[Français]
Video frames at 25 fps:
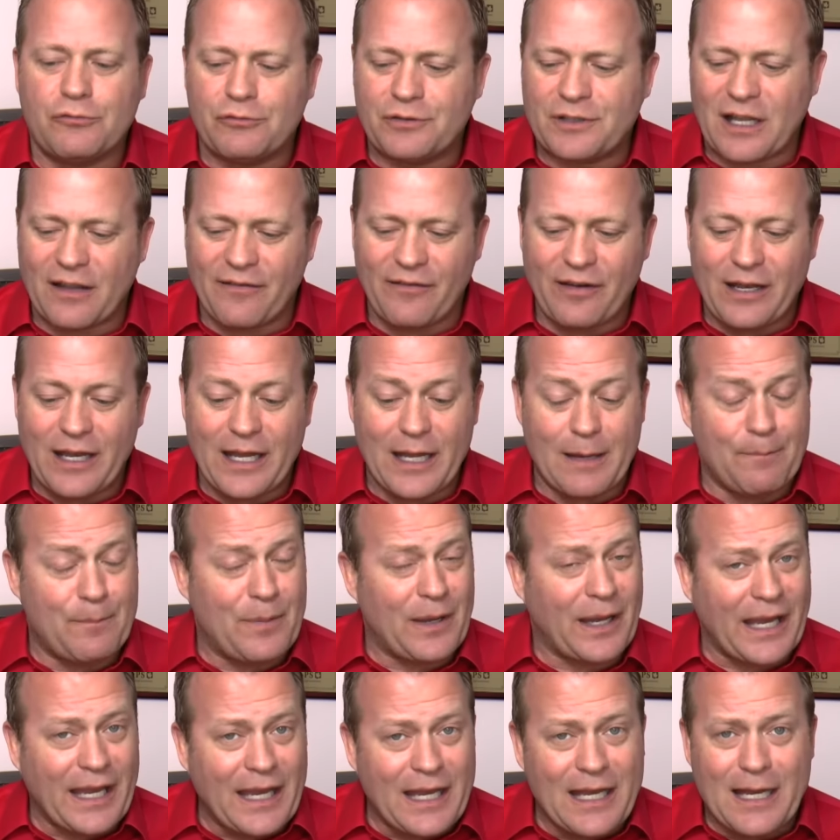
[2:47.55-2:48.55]
Vous savez, les
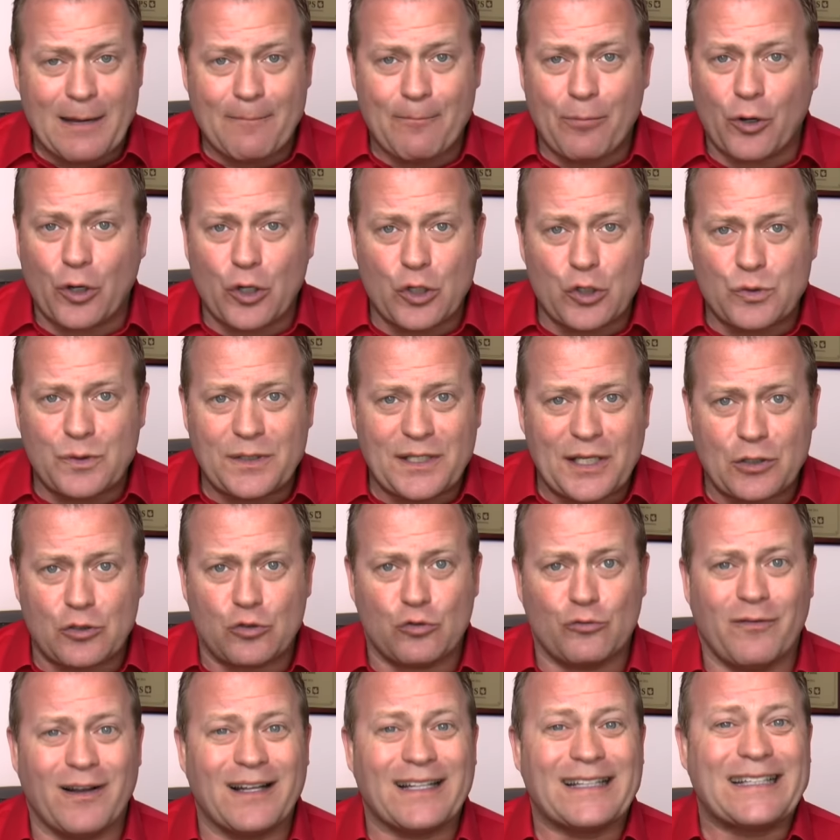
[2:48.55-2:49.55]
prix, les produits, c'est
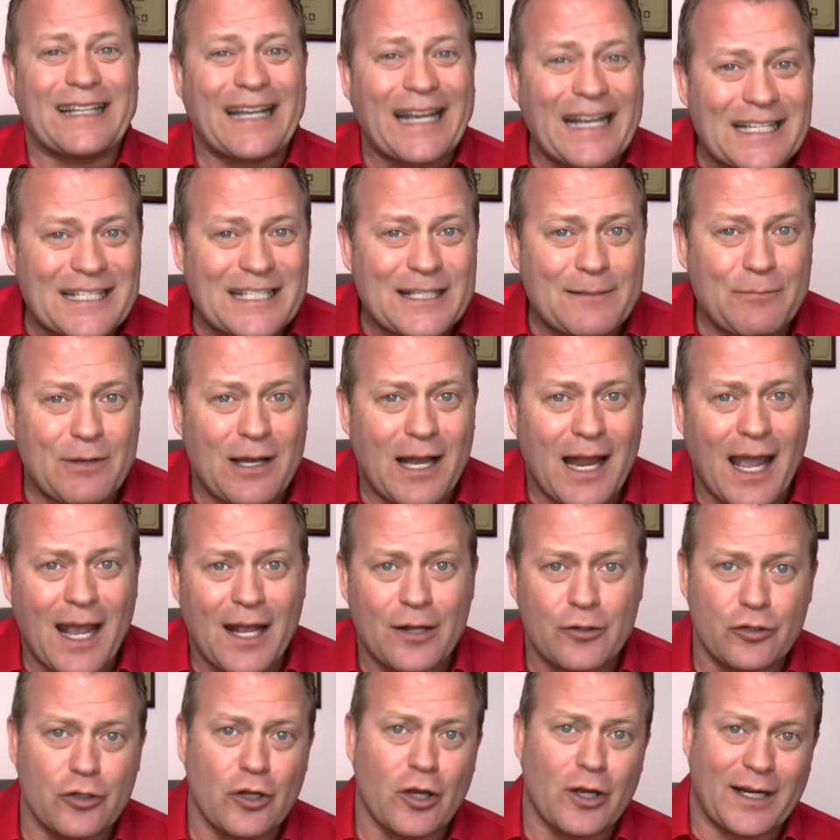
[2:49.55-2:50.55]
souvent très
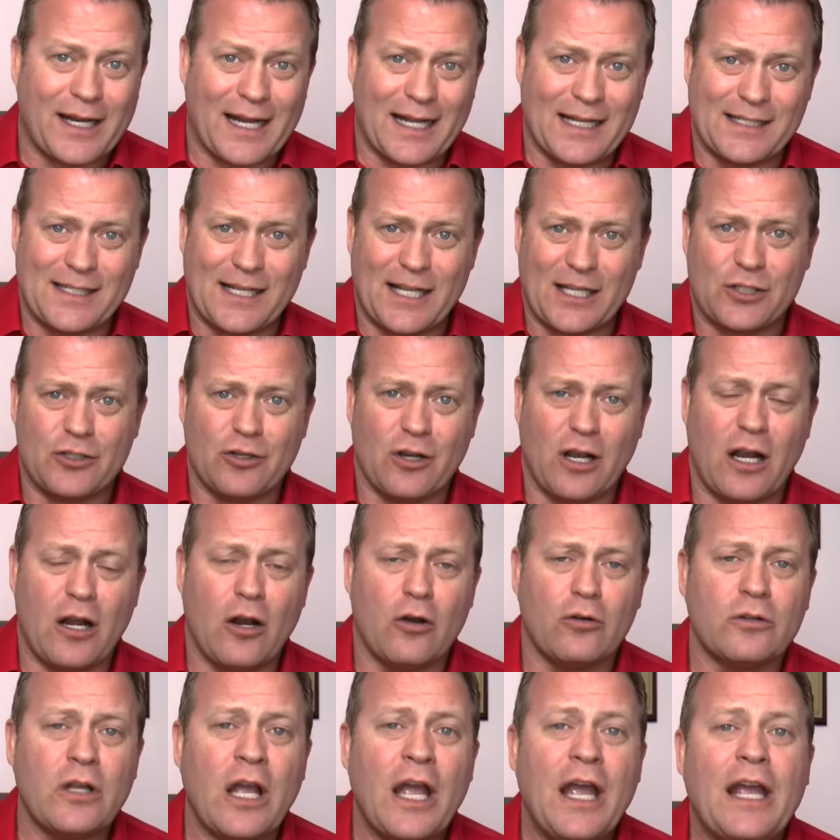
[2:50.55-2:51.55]
similaire d'une organisation à
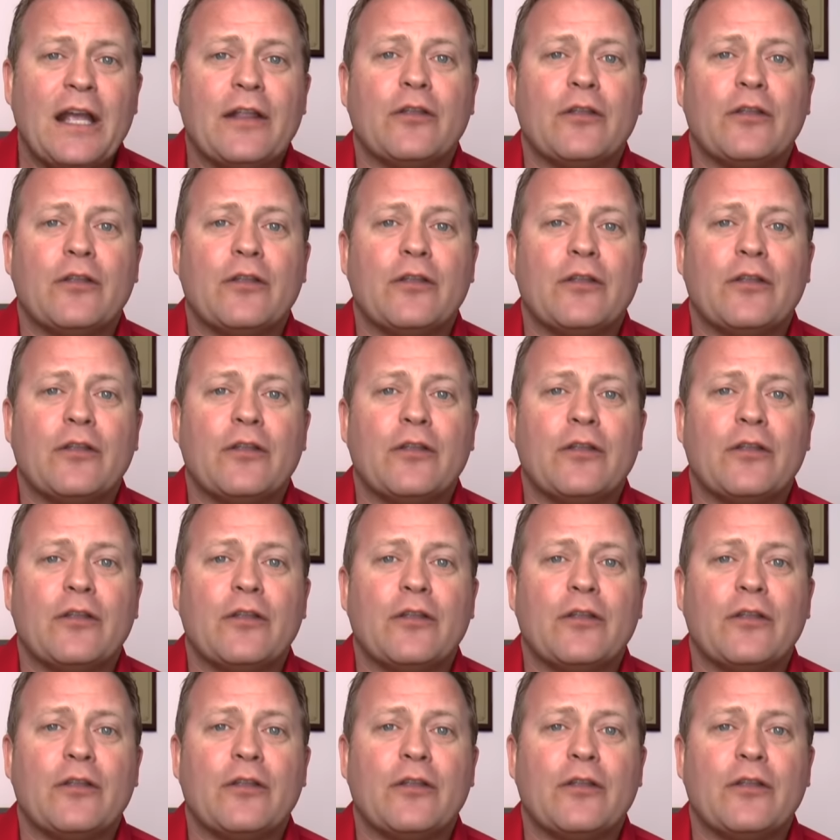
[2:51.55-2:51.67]
l'autre.